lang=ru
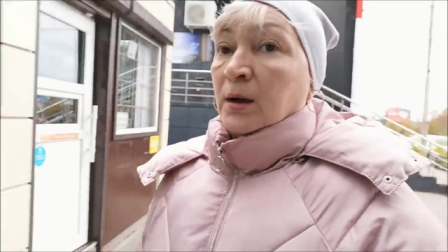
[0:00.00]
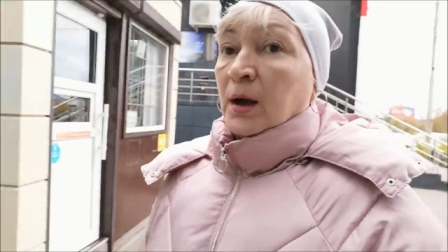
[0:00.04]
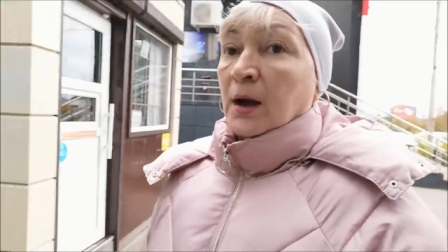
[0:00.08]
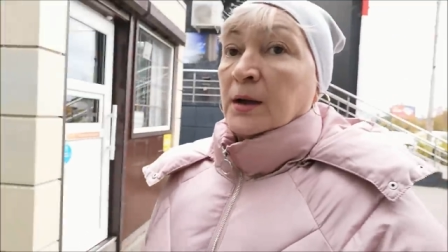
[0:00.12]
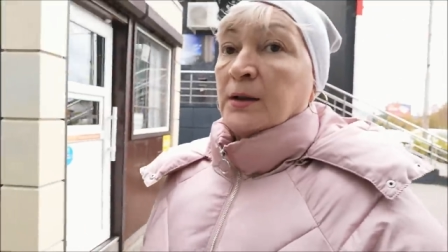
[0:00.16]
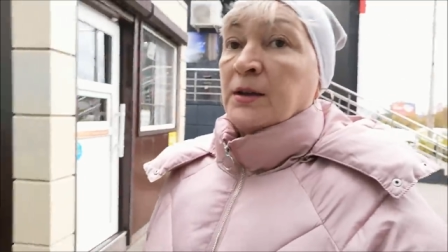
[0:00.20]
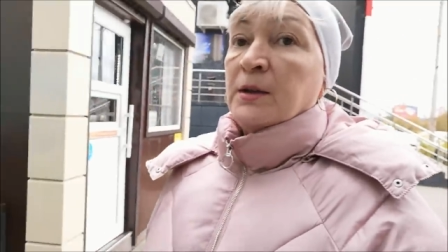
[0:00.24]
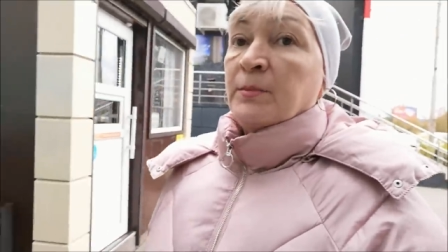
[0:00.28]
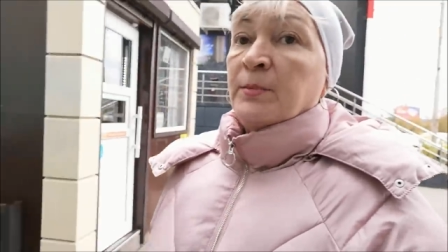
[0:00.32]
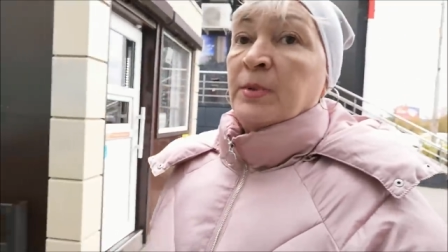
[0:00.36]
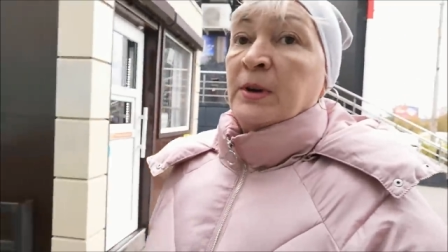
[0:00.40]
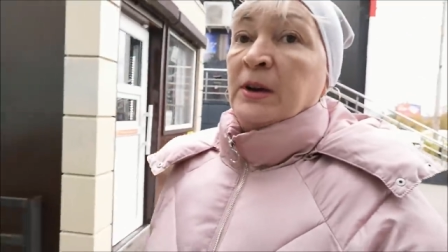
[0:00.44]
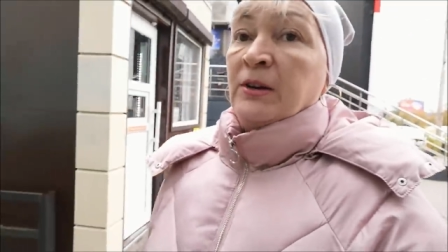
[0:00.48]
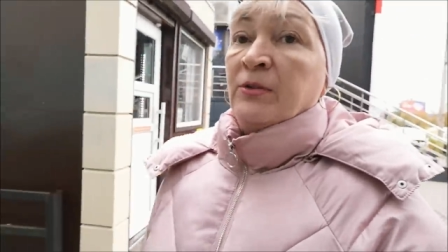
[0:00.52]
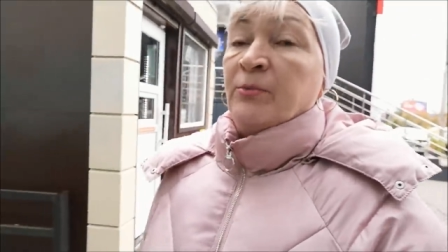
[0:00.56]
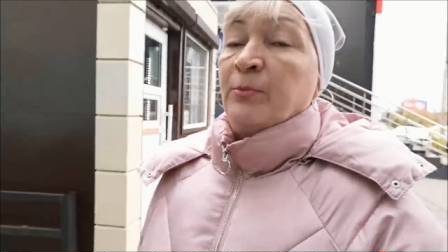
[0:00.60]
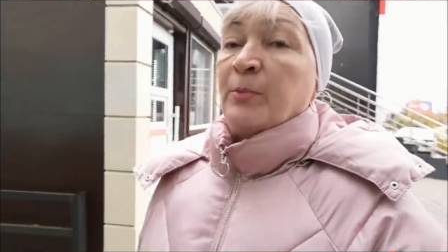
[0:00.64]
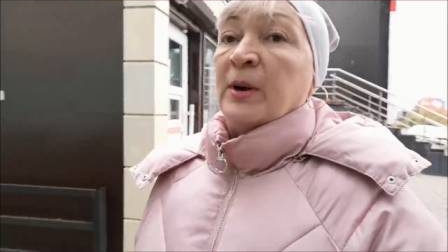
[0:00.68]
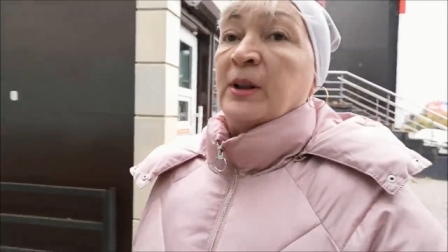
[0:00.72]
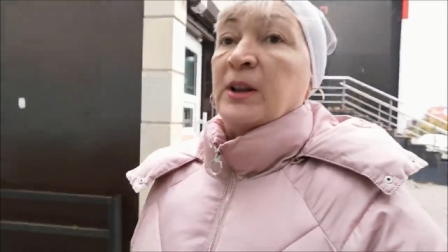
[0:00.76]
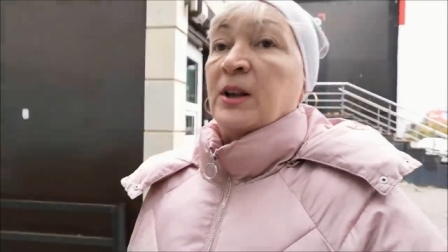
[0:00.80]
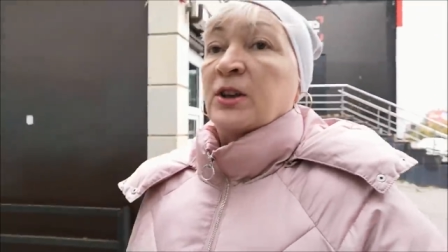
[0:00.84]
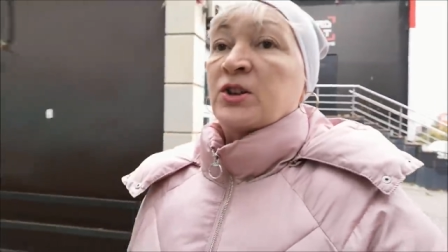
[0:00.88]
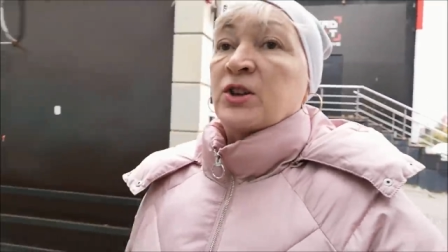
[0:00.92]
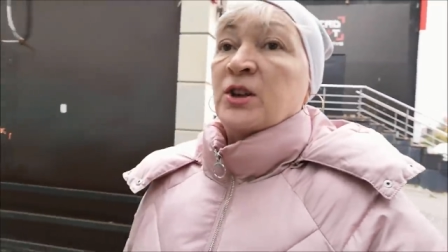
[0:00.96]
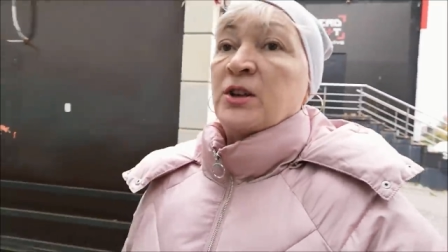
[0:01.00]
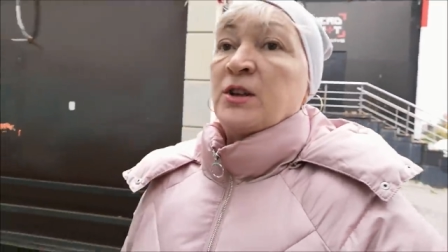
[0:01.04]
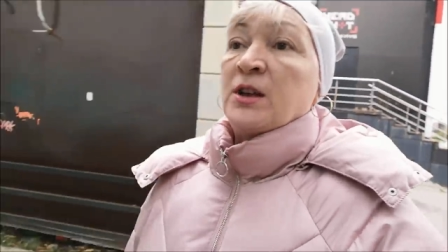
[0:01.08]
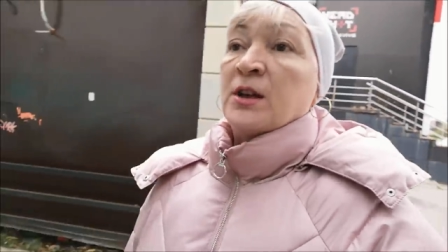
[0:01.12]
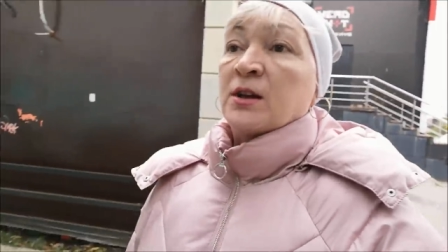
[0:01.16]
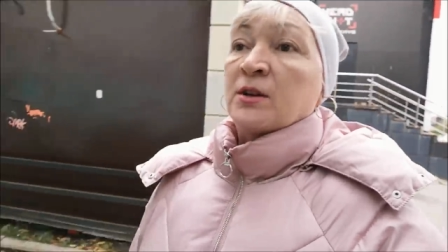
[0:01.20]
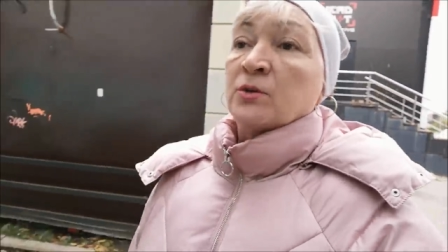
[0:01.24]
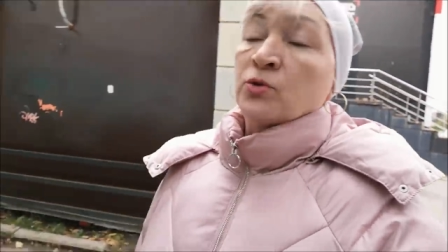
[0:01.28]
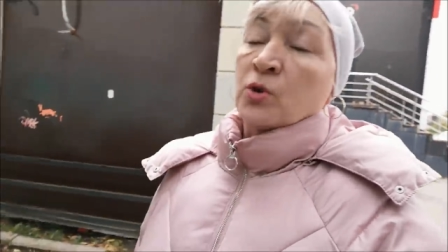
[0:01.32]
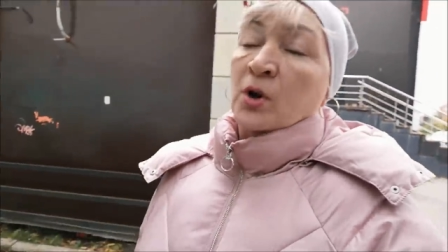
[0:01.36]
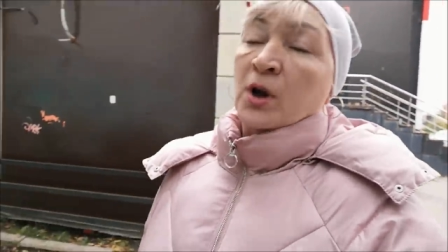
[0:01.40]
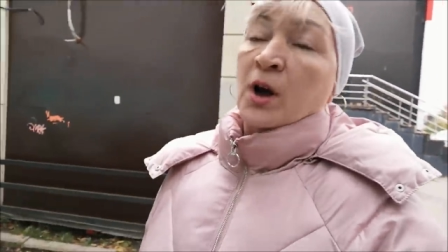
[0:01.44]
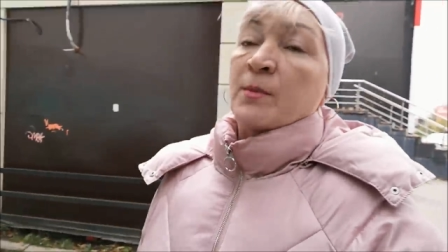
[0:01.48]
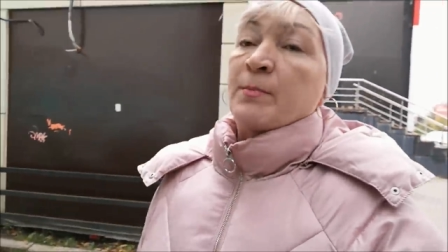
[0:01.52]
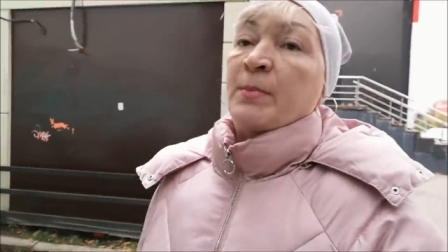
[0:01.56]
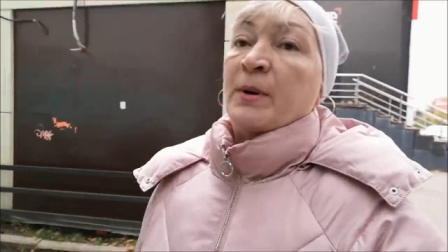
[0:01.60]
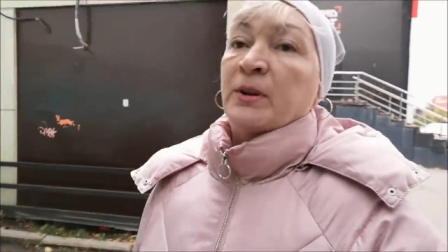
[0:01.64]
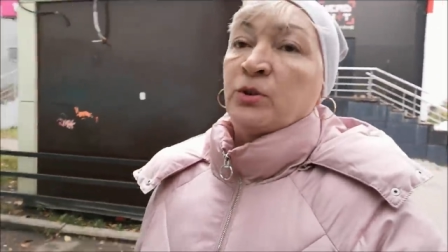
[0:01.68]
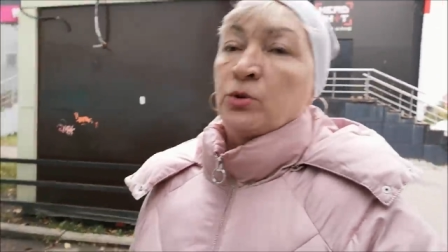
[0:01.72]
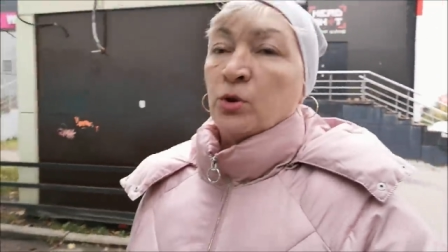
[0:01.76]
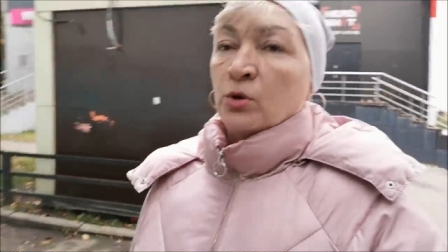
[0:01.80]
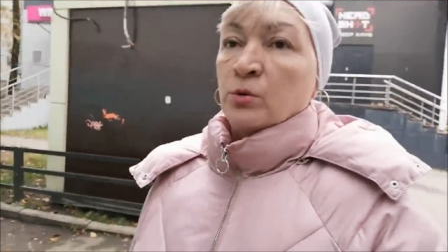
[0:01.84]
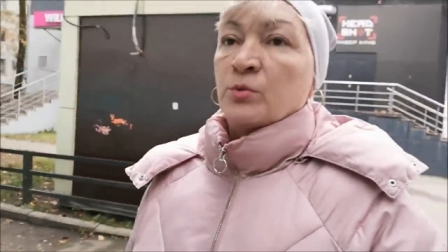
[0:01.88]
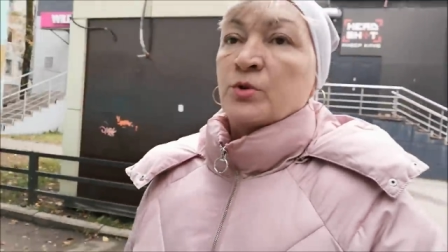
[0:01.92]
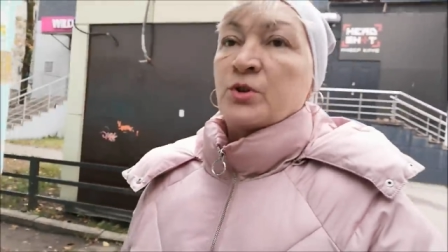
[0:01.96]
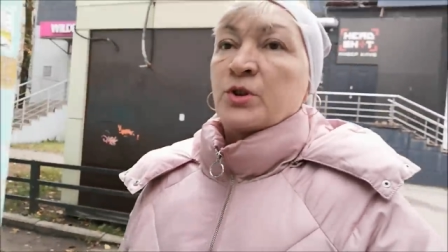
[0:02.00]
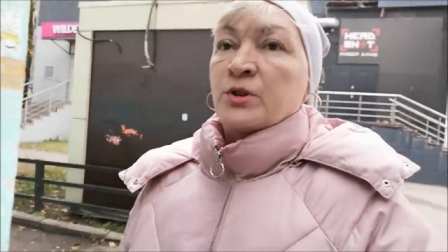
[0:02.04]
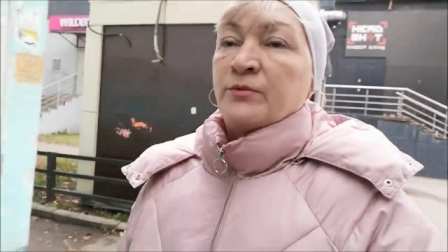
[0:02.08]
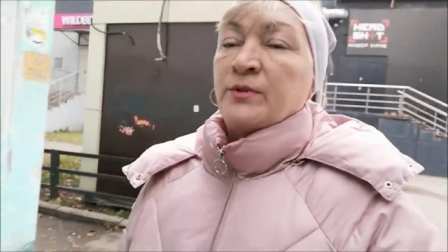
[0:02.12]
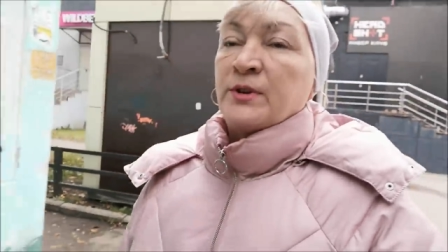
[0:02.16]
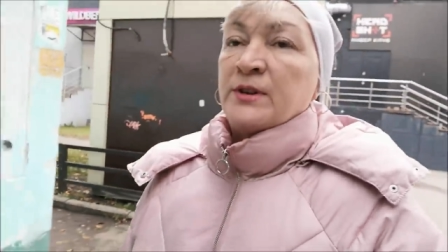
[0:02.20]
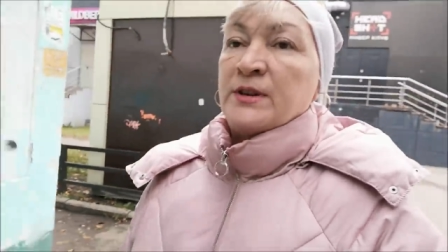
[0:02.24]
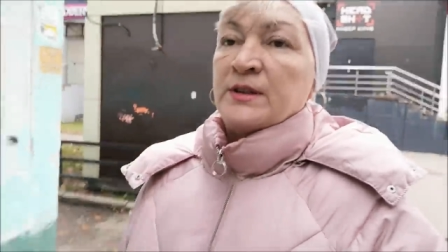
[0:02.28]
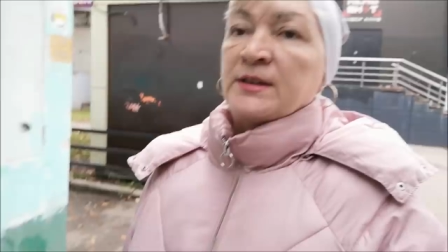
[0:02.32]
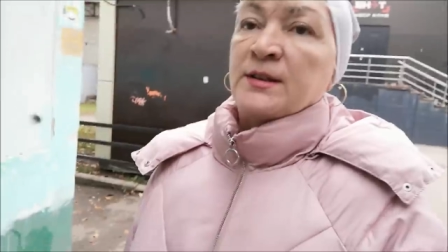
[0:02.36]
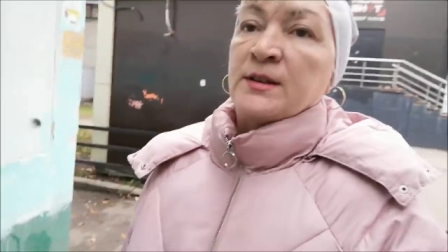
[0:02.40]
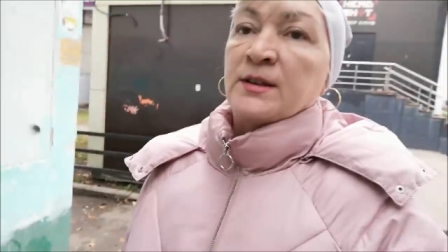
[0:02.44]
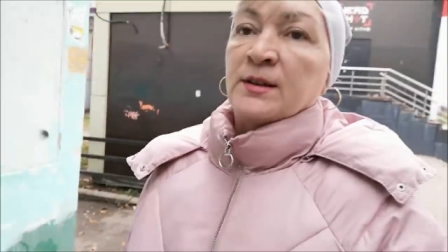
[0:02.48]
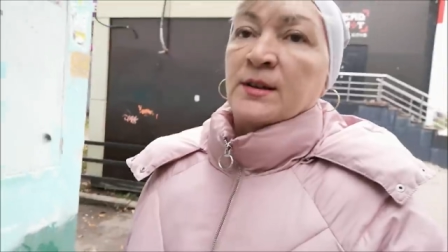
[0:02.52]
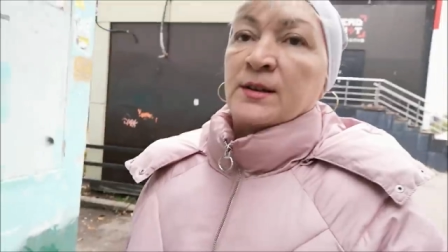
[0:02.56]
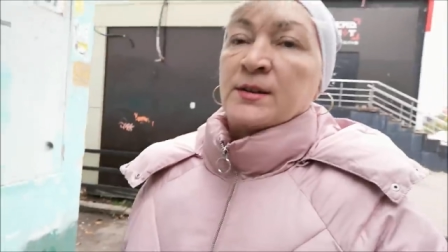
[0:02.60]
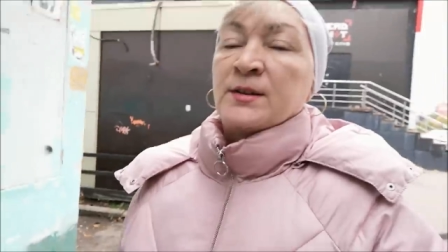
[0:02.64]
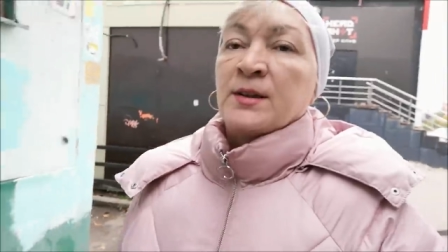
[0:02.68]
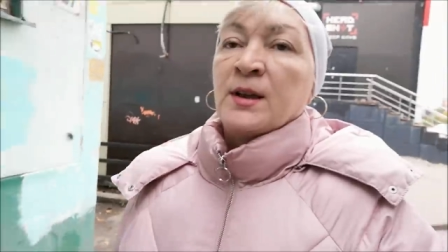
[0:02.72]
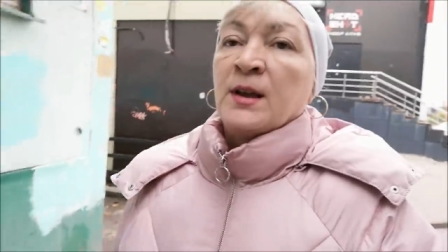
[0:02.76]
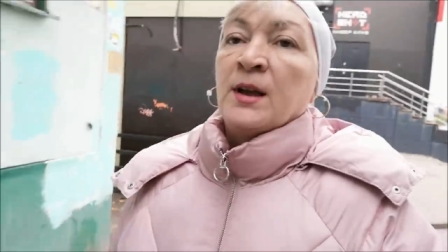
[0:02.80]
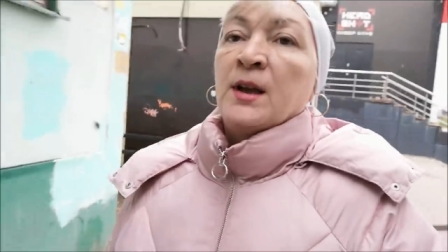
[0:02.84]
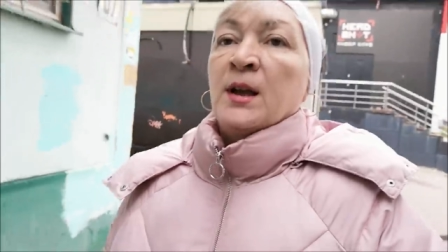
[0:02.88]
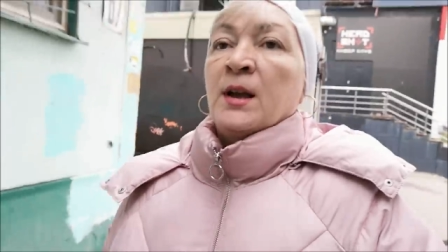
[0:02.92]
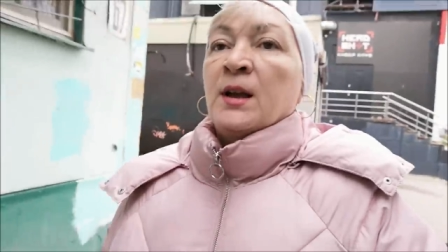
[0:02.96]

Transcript: они были в положении, ну как потом уже выяснилось,